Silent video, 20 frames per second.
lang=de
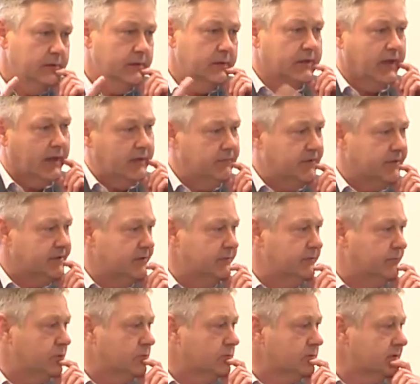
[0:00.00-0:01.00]
teilweise in
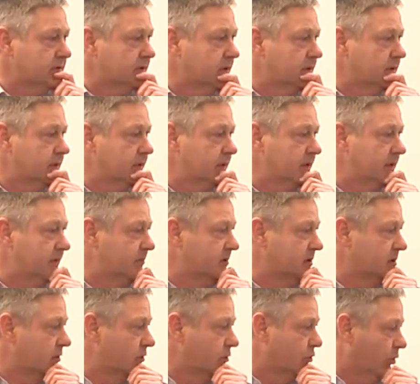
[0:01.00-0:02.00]

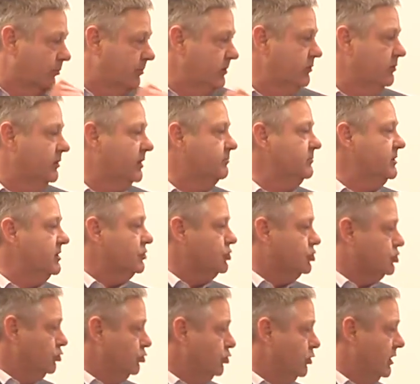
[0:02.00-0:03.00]
Führungsebenen genommen und haben die
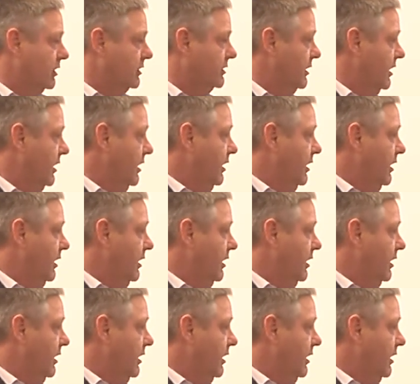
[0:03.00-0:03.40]
geschult.